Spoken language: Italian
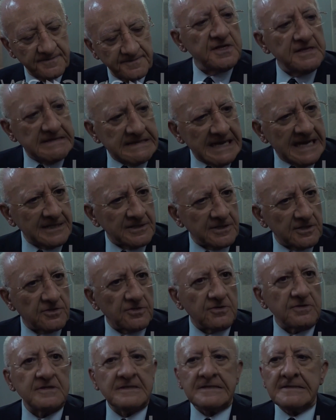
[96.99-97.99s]

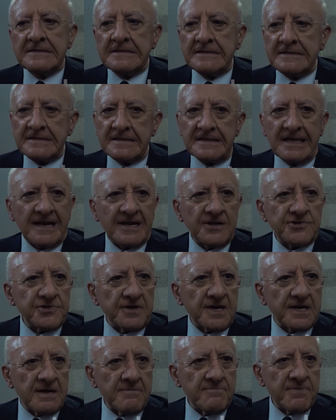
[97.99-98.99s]
Intanto la
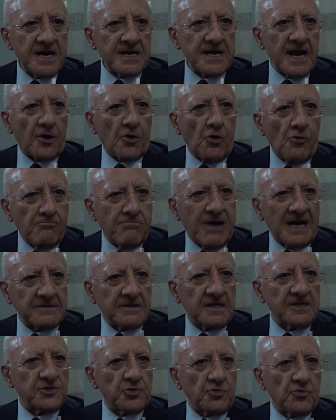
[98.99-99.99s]
Regione Campania
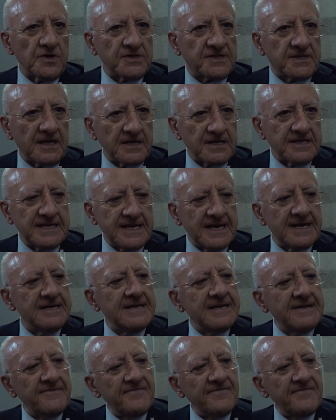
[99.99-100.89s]
combatte su questa linea,